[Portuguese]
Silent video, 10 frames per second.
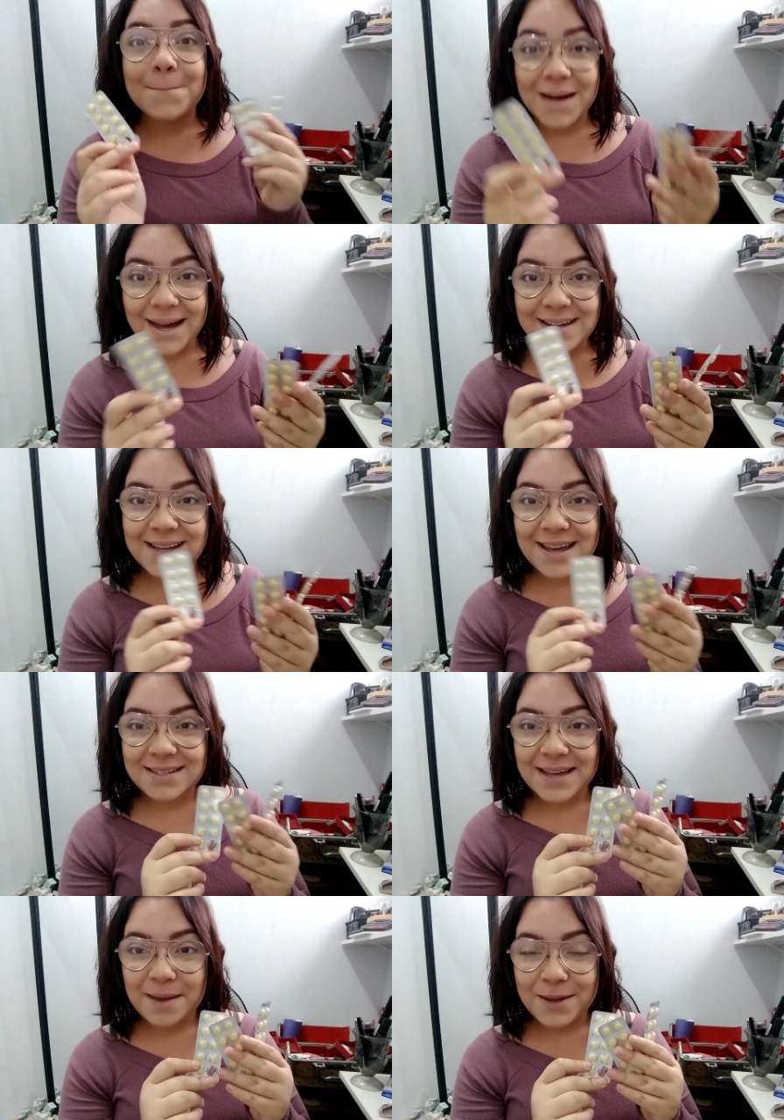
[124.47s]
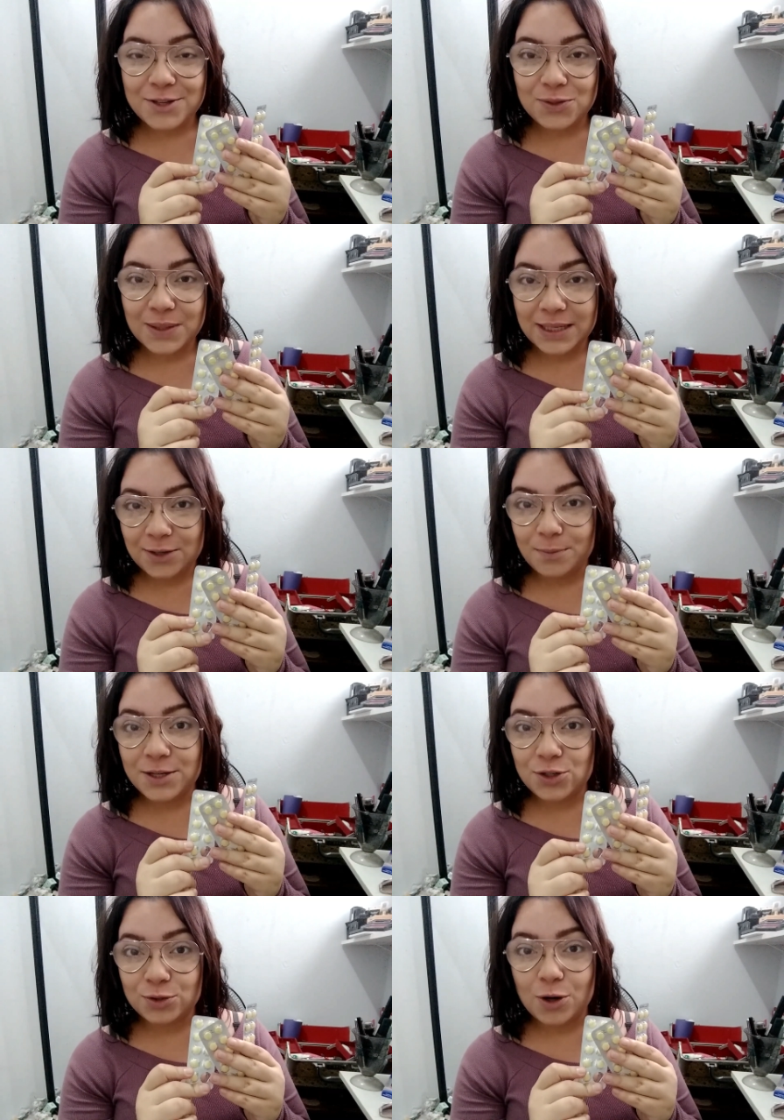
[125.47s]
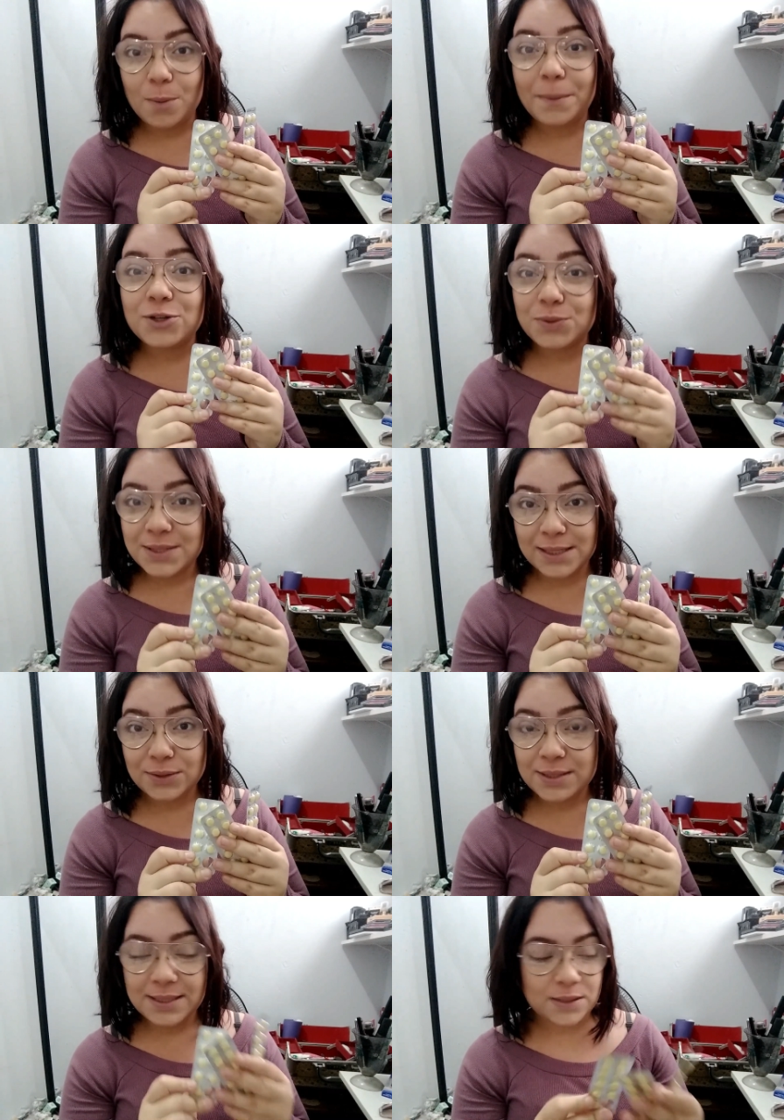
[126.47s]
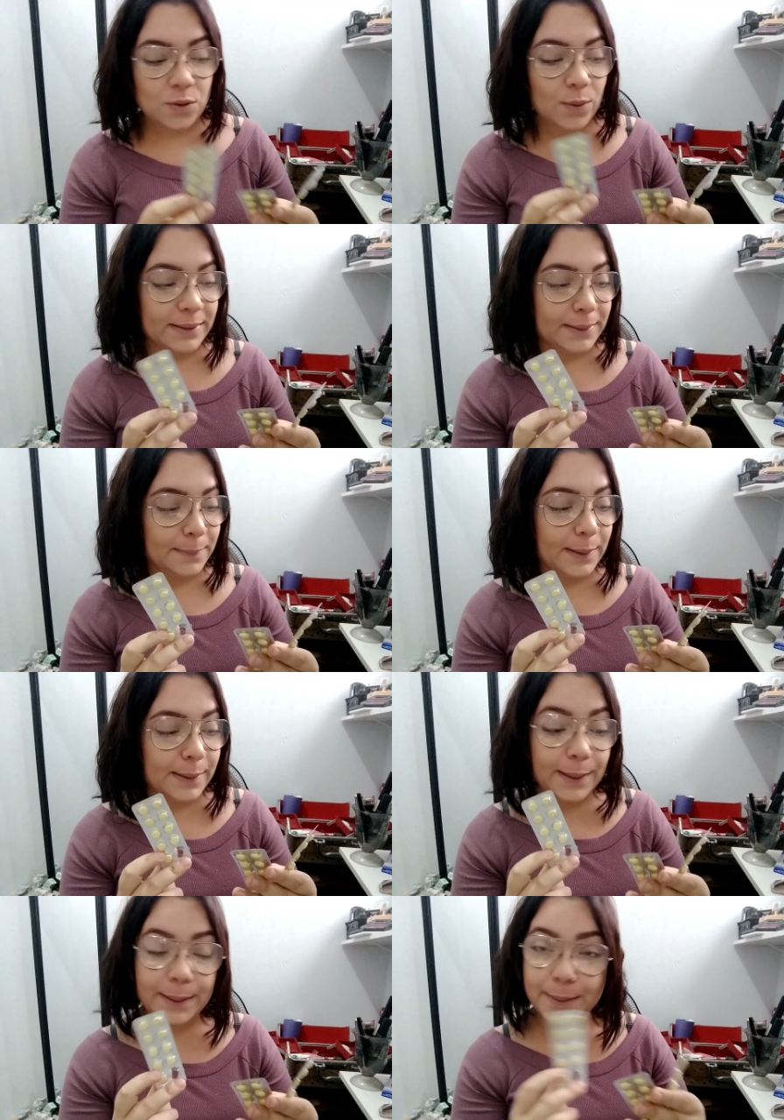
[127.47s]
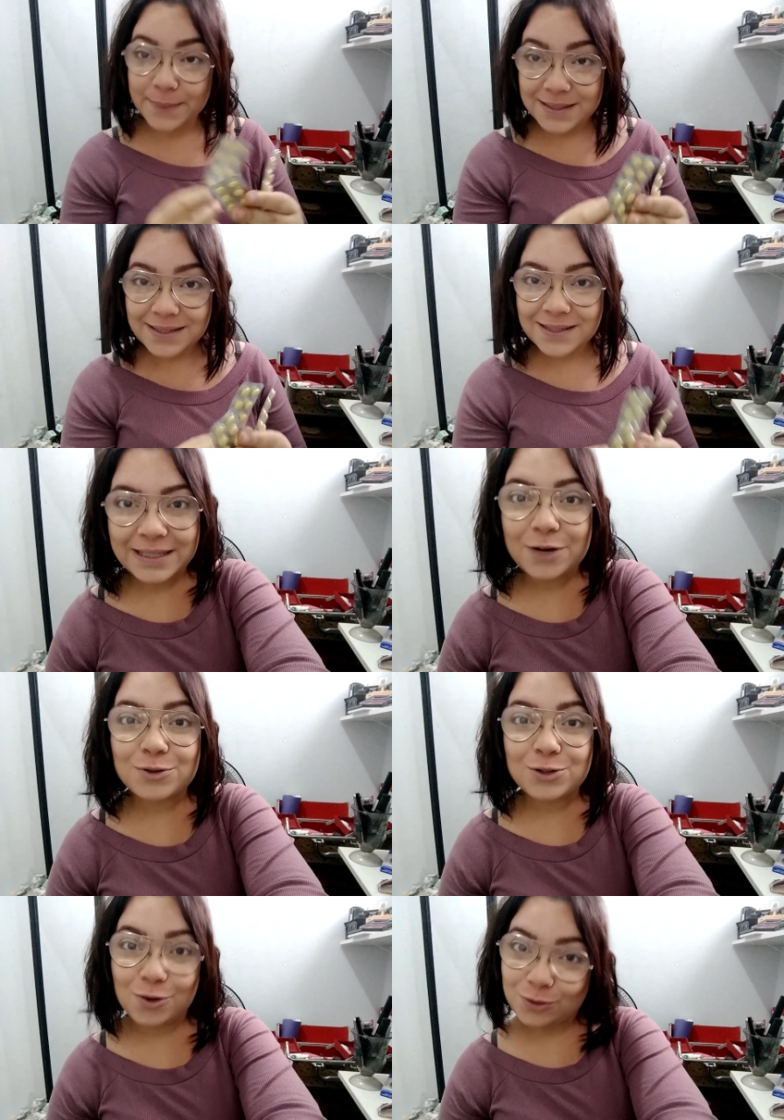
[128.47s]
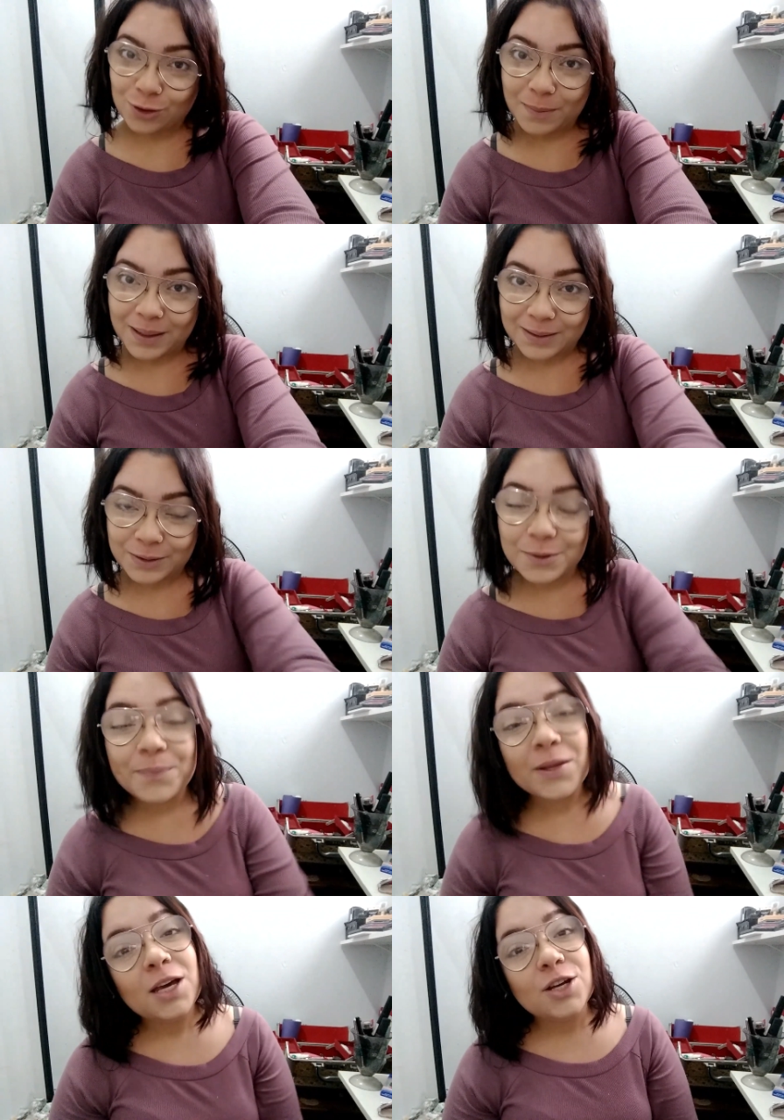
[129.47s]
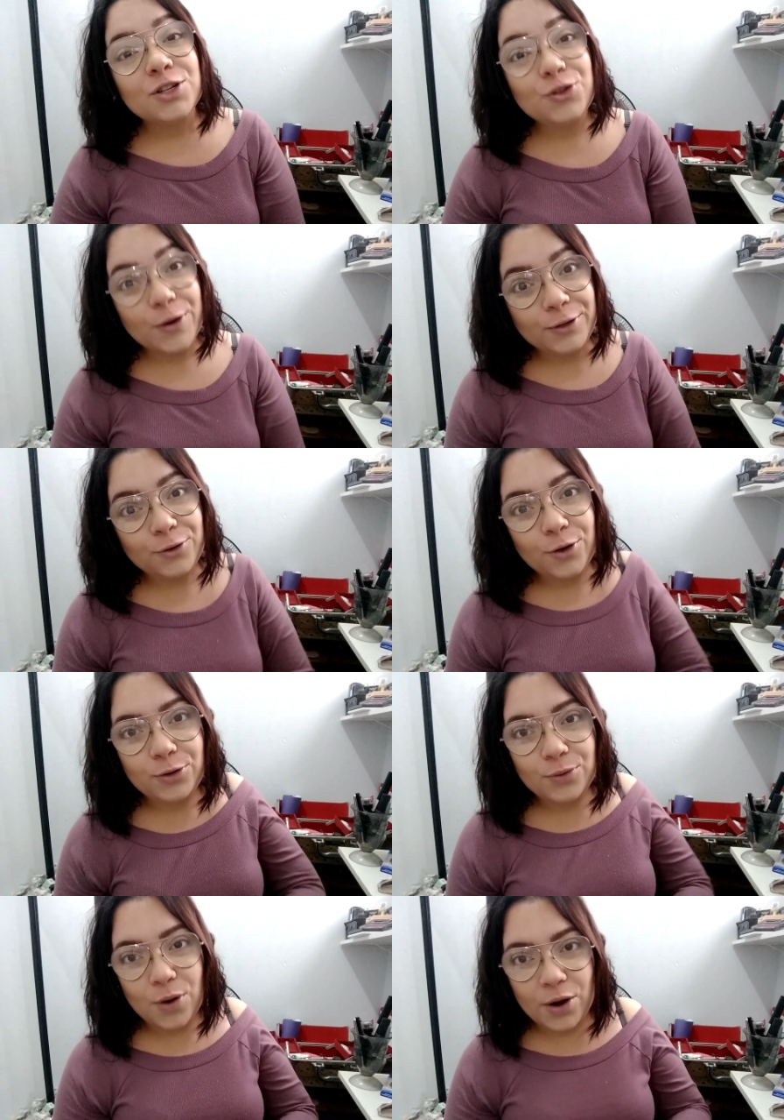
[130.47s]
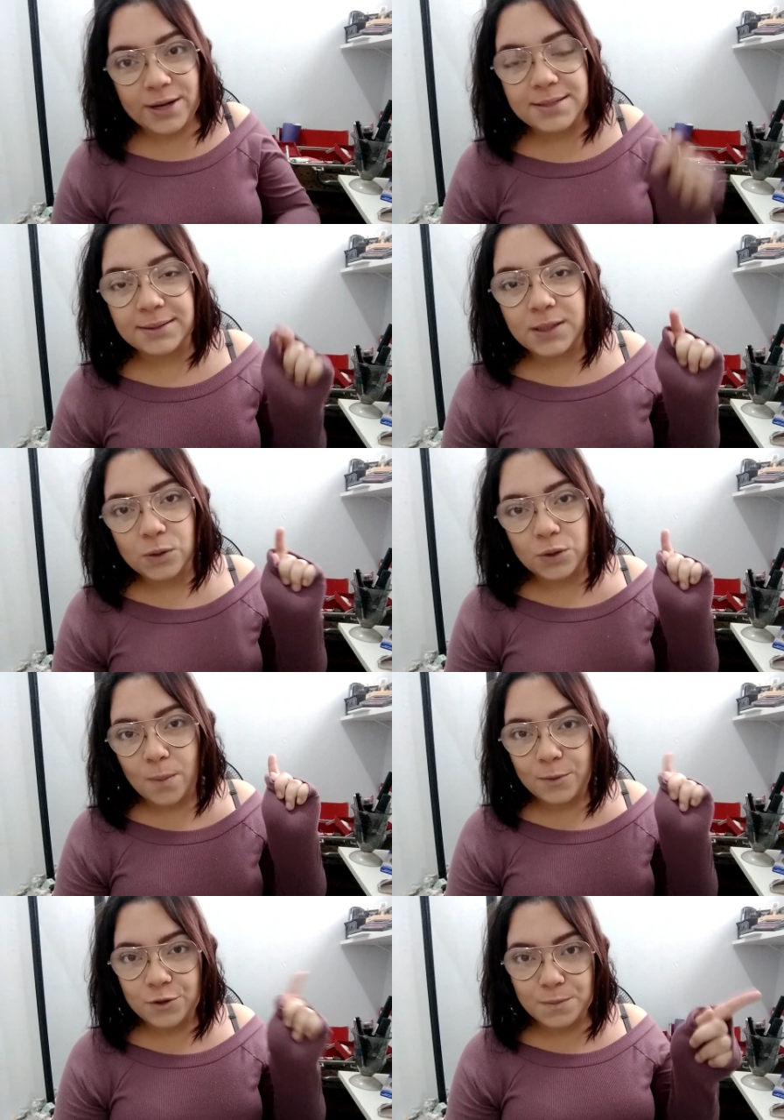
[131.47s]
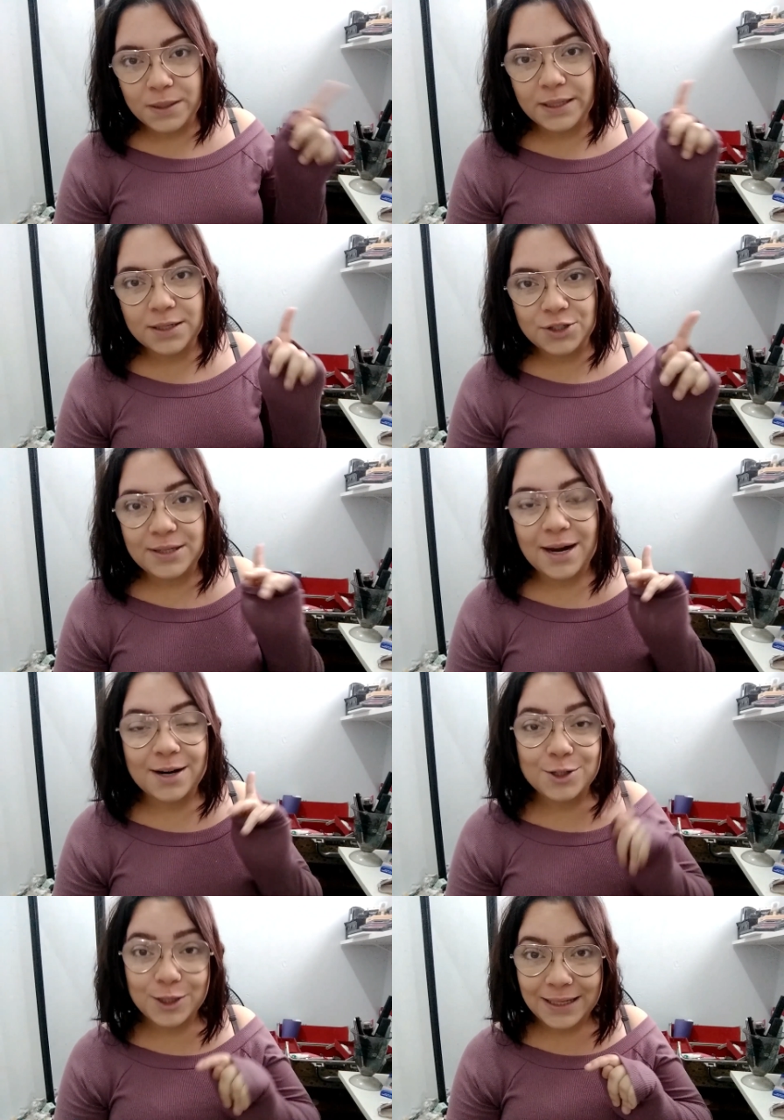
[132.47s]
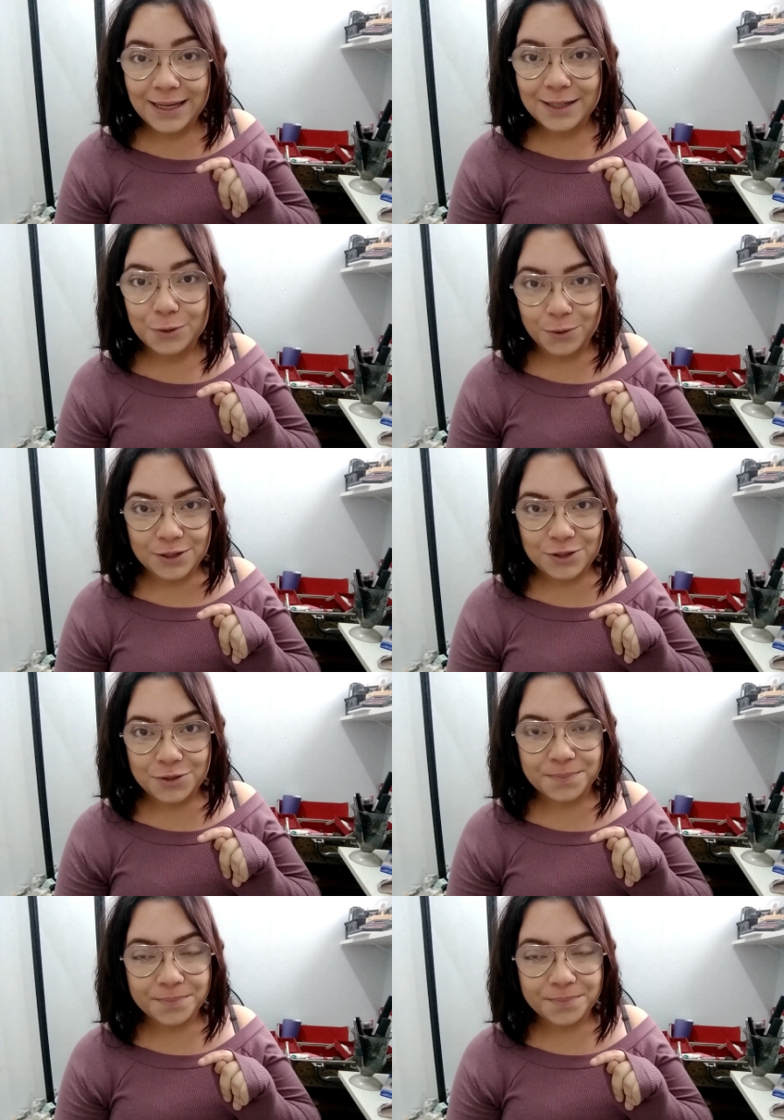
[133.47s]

Mas é esse remedinho aqui, o metildopa de 250 miligramas, que eu estou tomando de 8 em 8 horas, então eu tomo de manhã, de tarde e à noite.